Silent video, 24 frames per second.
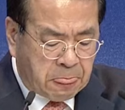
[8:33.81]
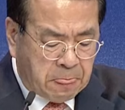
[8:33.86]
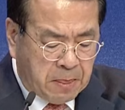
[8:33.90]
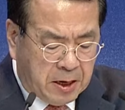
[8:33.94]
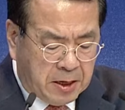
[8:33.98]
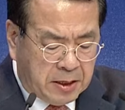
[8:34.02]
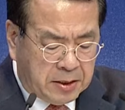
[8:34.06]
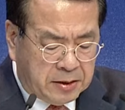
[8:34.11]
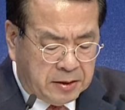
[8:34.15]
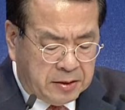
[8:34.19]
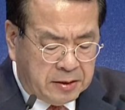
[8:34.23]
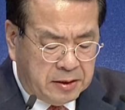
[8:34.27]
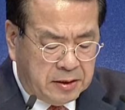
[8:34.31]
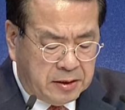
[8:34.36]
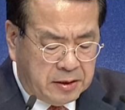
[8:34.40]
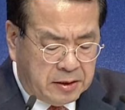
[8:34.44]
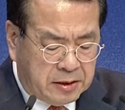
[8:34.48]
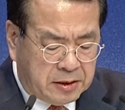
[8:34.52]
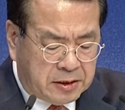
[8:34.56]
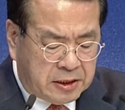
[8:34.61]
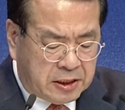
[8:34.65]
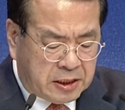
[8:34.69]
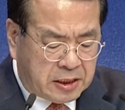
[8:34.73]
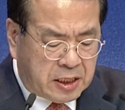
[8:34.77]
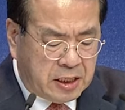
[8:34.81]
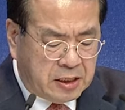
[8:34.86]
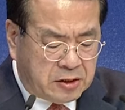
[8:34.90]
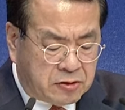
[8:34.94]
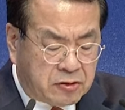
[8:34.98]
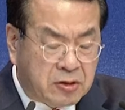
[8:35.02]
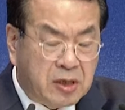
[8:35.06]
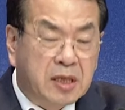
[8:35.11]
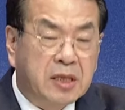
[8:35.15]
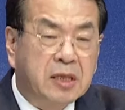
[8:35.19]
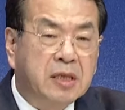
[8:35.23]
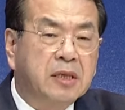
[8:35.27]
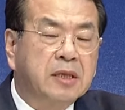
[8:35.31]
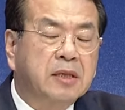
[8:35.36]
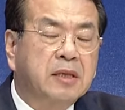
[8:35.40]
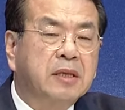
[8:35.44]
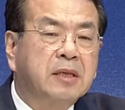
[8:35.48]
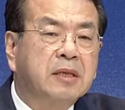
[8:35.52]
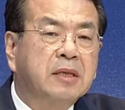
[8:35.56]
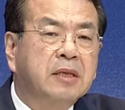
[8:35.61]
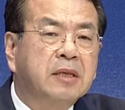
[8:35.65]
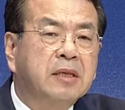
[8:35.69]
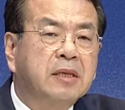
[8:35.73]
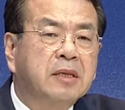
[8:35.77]
늘 지킬 수 있는
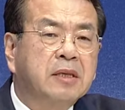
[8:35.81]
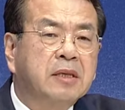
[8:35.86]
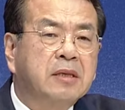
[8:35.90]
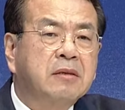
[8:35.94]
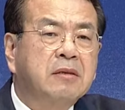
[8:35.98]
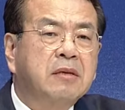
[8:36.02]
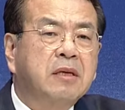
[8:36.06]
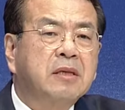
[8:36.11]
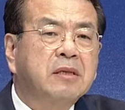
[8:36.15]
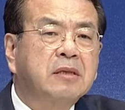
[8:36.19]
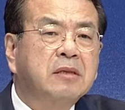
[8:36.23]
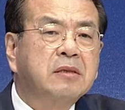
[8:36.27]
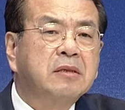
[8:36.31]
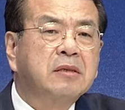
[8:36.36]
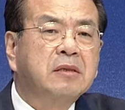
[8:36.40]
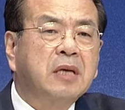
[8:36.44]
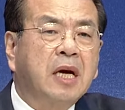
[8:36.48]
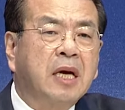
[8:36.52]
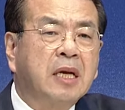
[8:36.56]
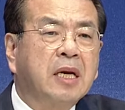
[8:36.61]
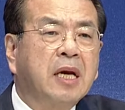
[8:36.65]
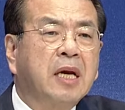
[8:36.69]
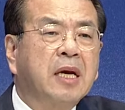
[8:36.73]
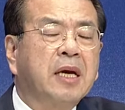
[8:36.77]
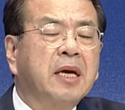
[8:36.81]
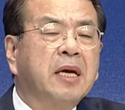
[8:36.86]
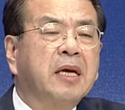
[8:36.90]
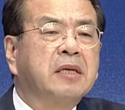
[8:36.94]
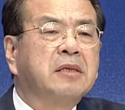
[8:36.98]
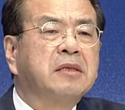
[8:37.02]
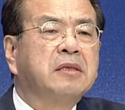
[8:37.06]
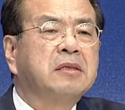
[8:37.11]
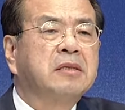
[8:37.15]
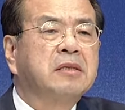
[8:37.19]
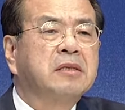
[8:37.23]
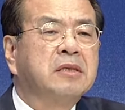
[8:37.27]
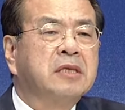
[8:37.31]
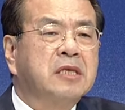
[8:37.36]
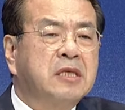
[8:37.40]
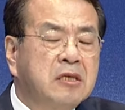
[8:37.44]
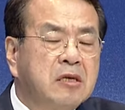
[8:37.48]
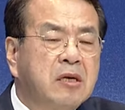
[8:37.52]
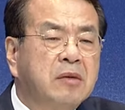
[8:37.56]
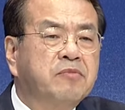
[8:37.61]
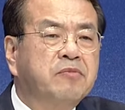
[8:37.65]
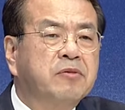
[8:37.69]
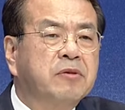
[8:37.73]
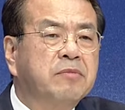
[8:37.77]
그런 그 하나의 그
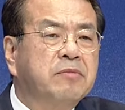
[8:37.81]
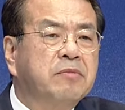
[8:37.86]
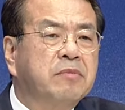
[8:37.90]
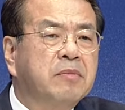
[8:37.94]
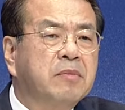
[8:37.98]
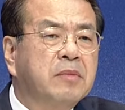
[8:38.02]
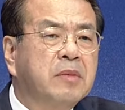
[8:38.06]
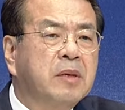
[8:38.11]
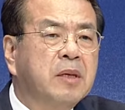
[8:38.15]
기념품이